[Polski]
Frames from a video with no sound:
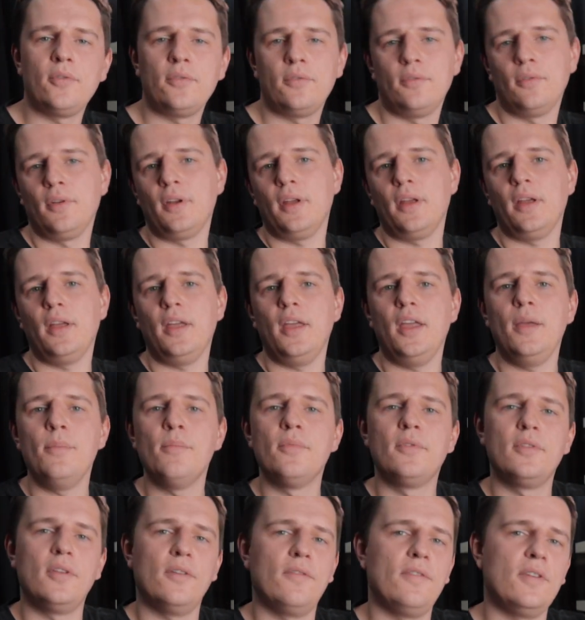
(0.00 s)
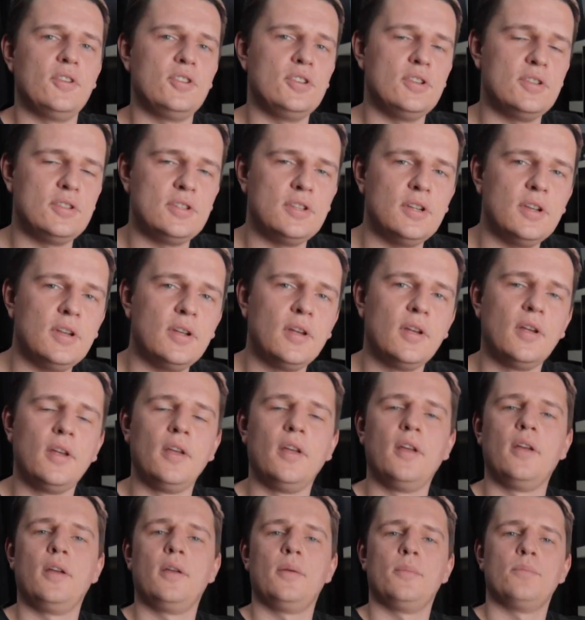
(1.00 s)
który im towarzyszy
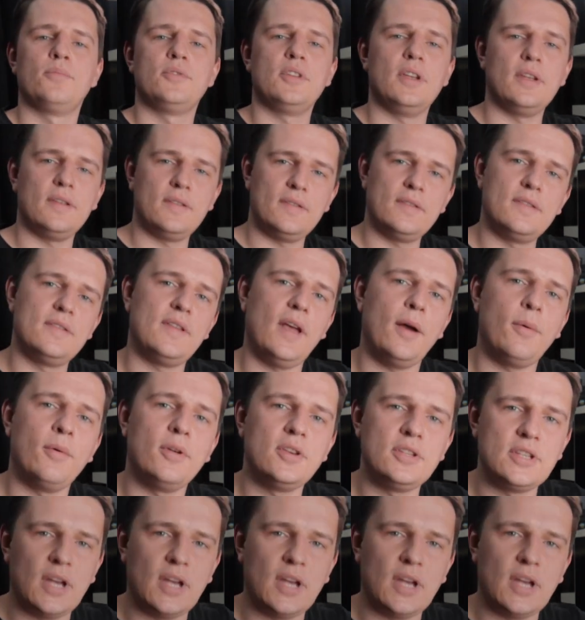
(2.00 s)
przez cały